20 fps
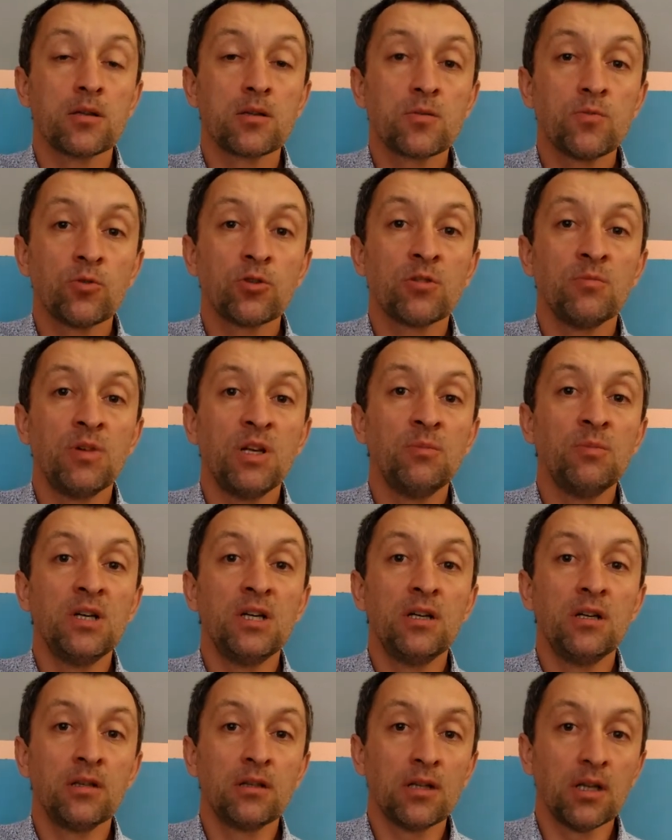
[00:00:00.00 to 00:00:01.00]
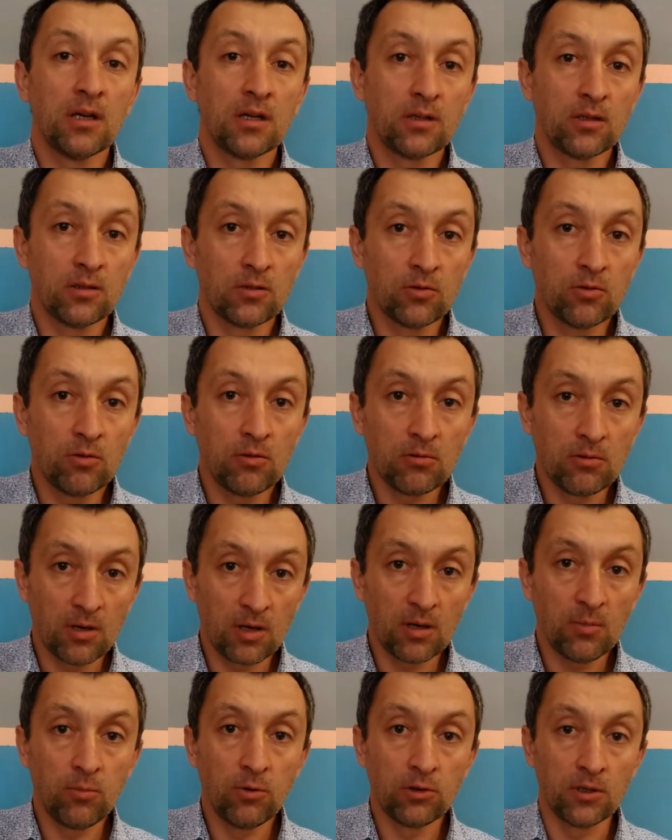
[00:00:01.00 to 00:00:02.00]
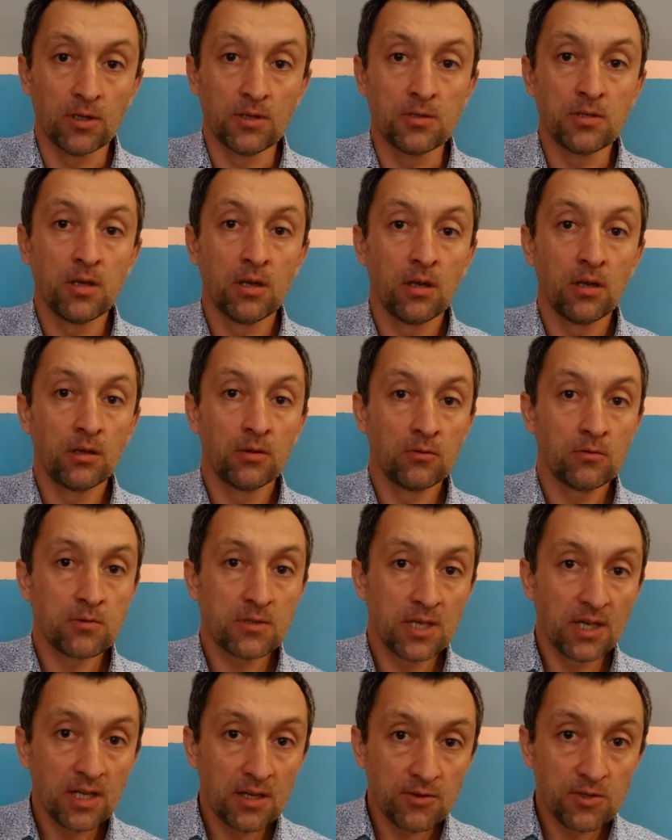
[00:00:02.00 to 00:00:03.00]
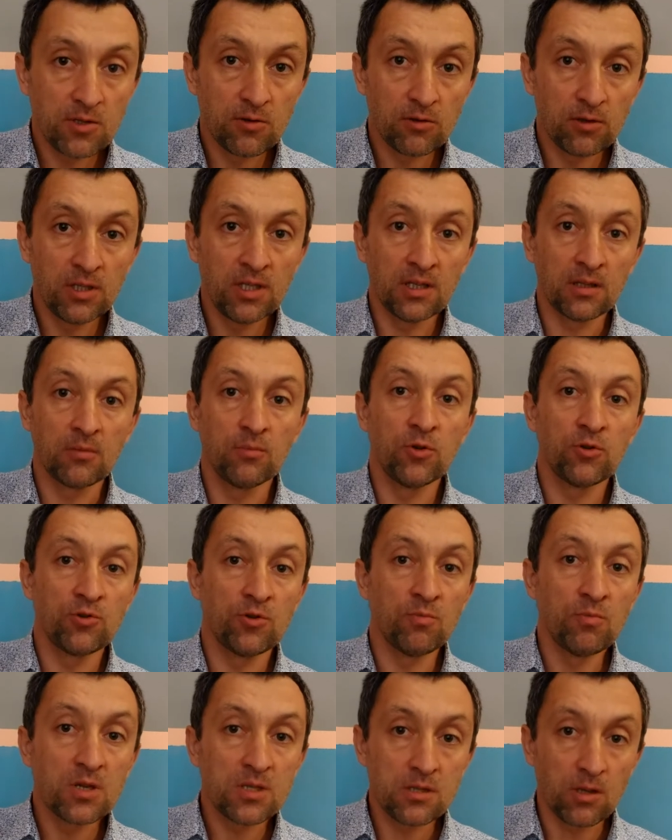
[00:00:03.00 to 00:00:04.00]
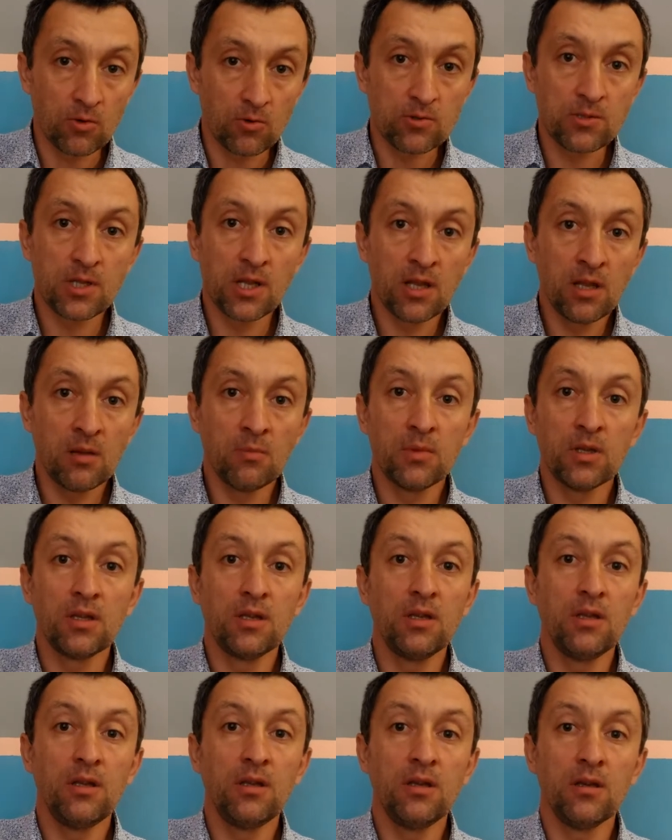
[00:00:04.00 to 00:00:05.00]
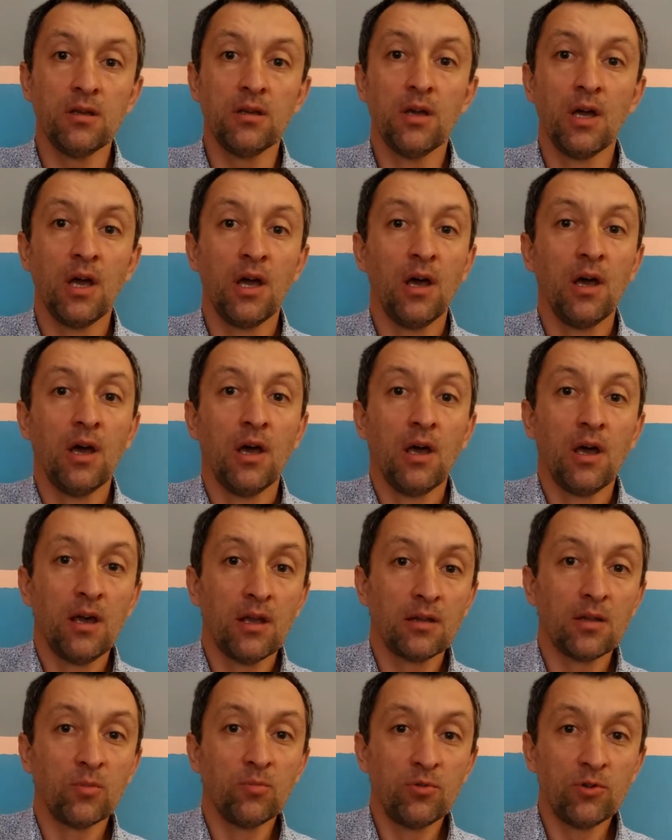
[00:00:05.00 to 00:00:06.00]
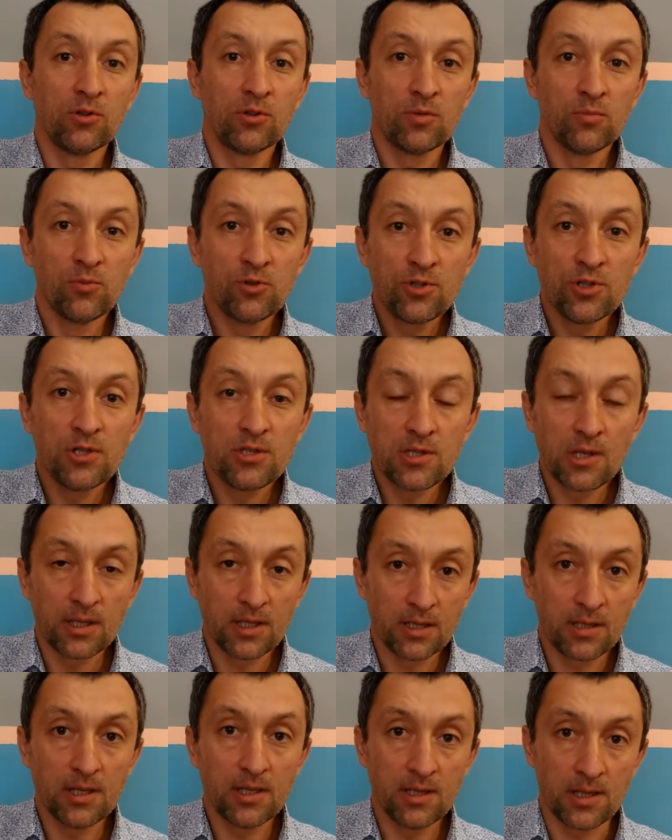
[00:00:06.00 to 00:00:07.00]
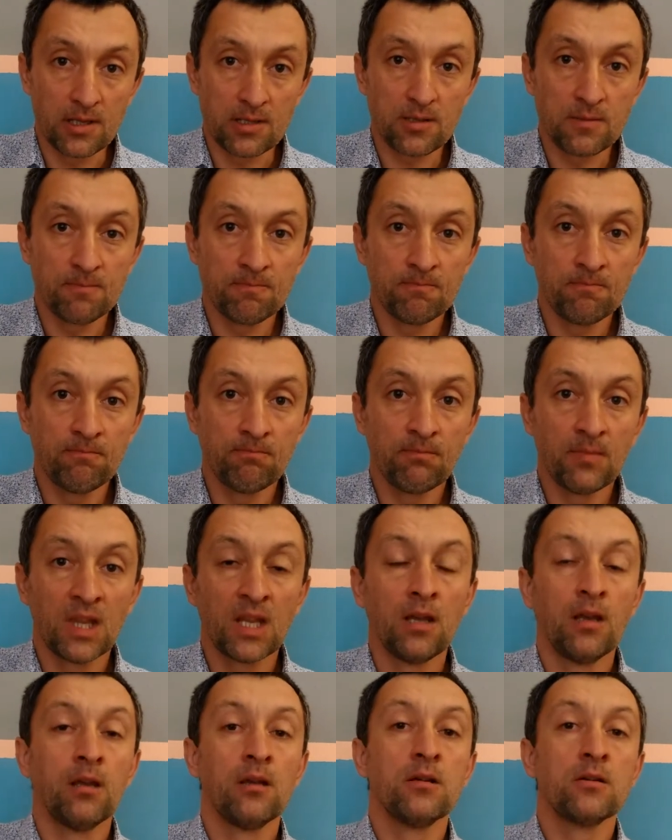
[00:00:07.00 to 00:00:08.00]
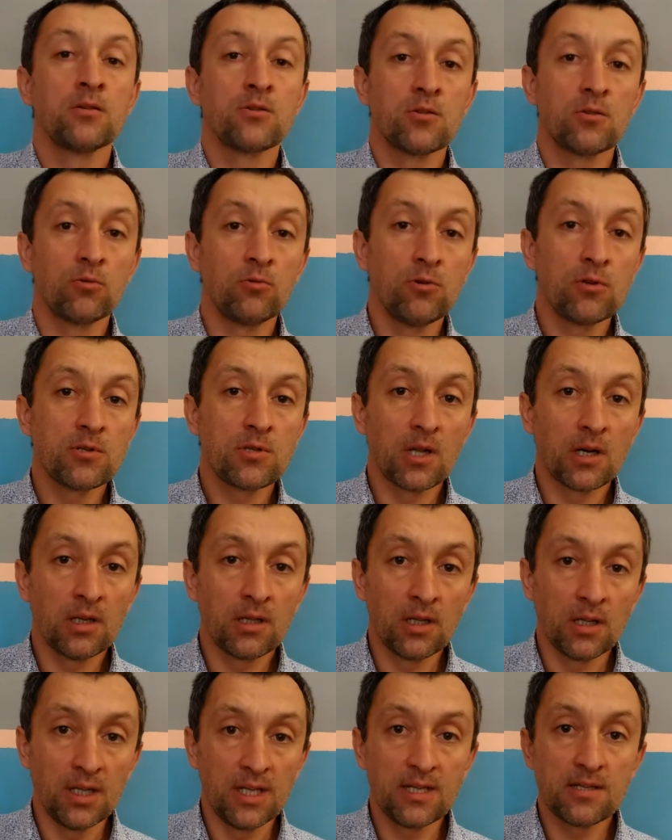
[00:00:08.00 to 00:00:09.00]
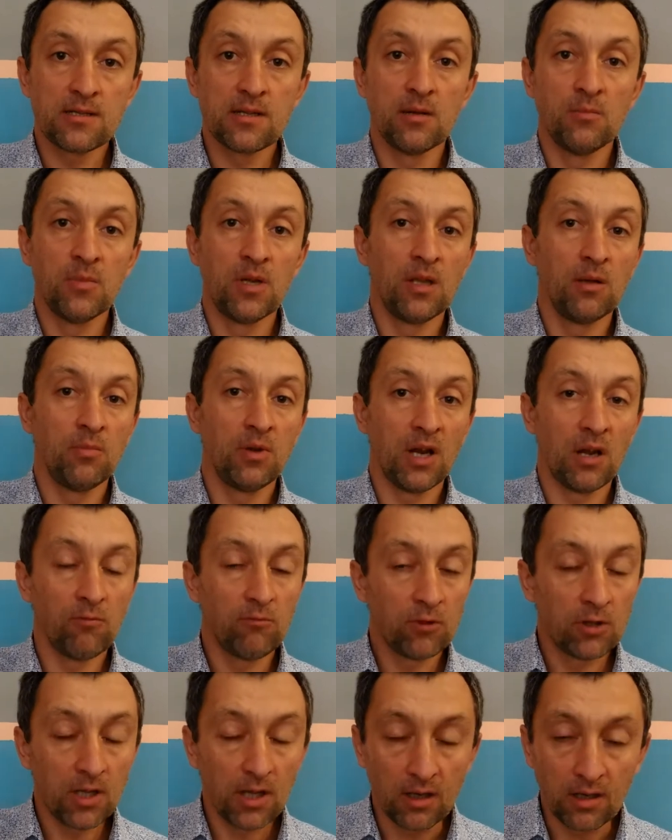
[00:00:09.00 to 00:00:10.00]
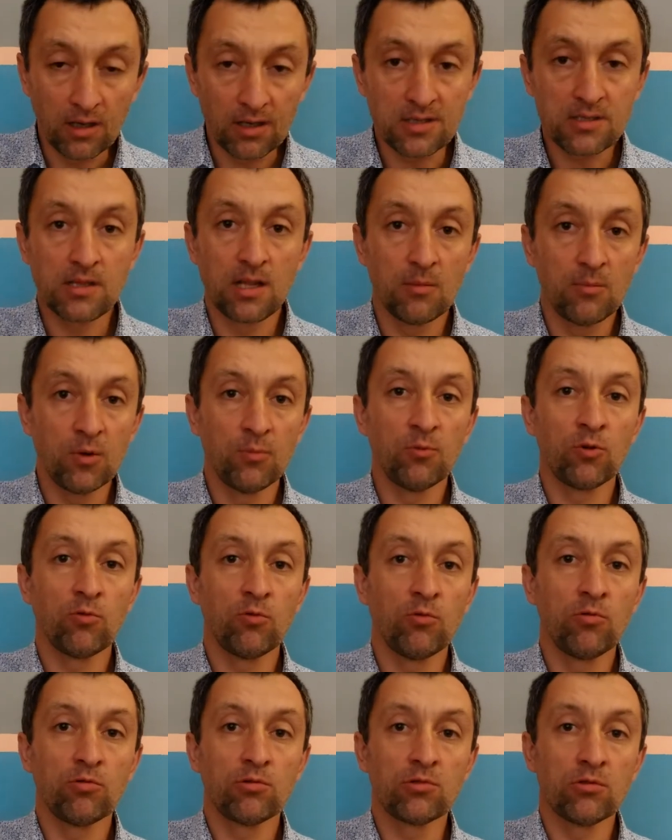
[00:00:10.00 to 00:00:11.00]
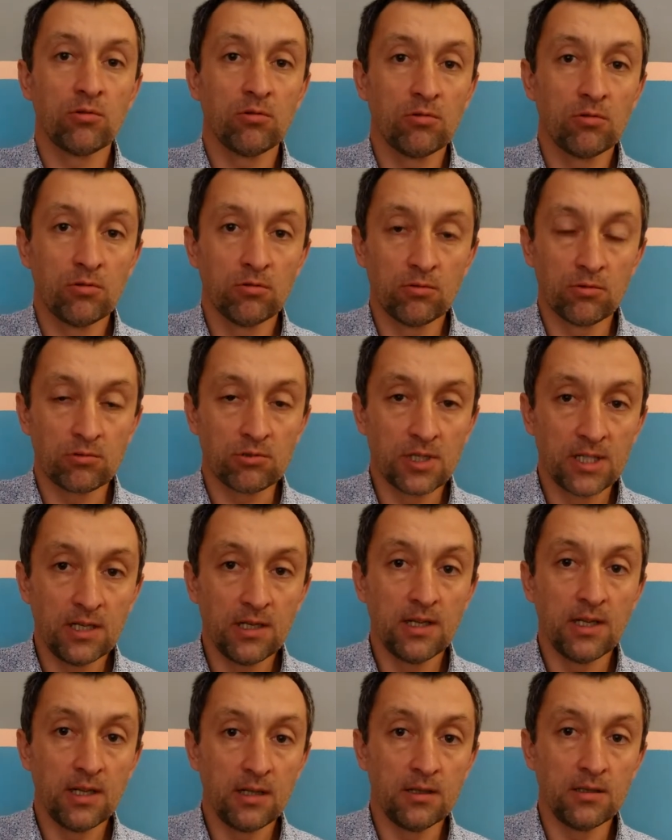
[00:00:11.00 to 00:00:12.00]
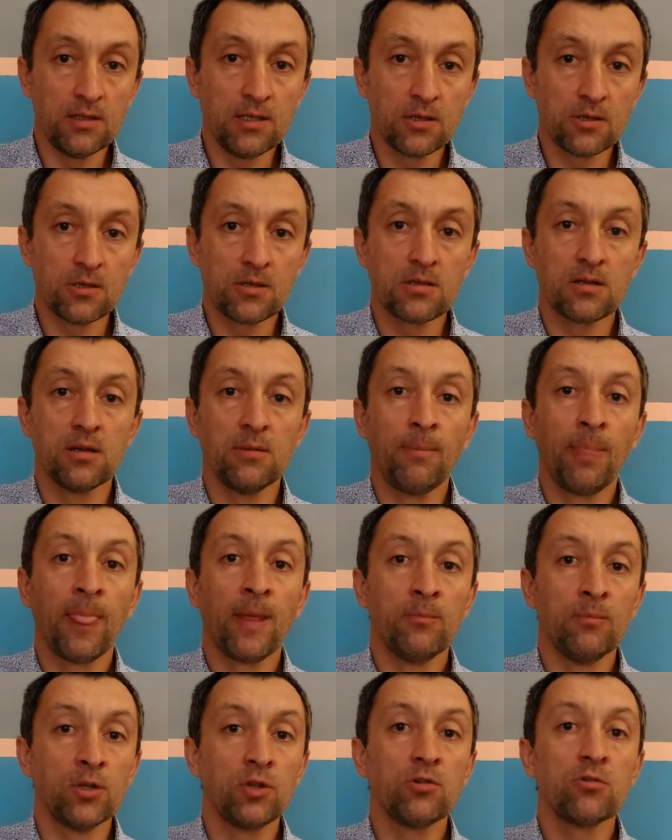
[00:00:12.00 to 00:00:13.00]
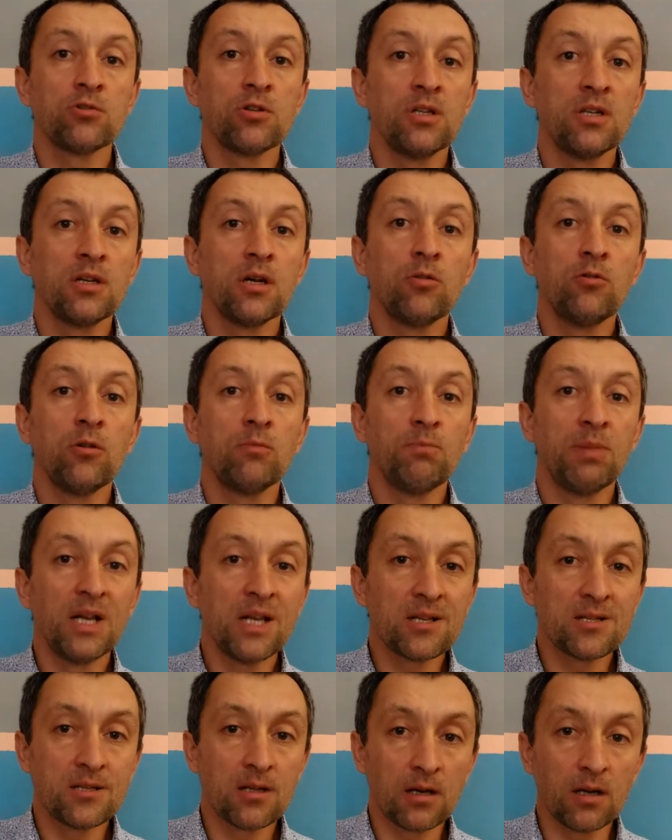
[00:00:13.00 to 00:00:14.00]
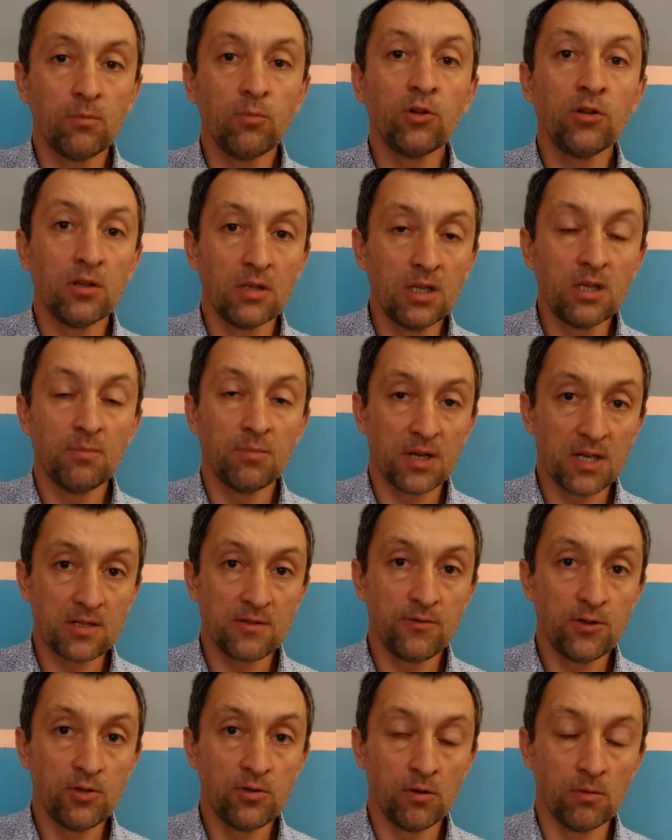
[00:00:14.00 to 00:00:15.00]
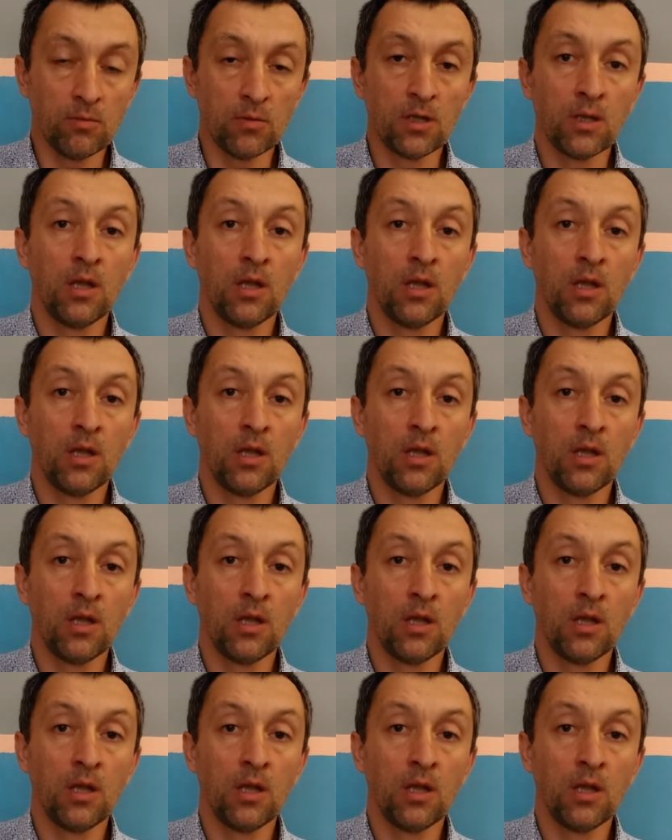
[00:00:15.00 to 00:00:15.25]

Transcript: Сможем ли мы так долго работать? Ну, скорее всего, нет. Мы очень быстро устанем, и это будет мучительно для нас. С другой стороны, если мы прям вот так расслабим руку, что нож еле-еле держится, мы тоже никакой полезной работы не произведем.